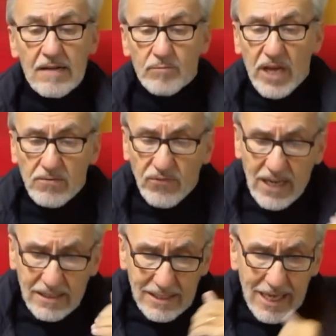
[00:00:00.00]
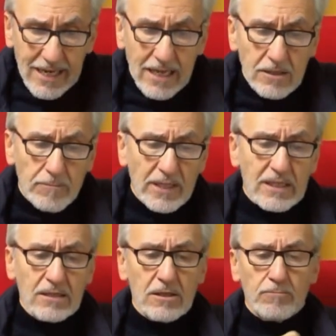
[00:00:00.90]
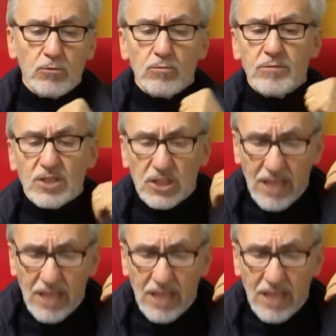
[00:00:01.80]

dai finanzieri ai dipendenti pubblici,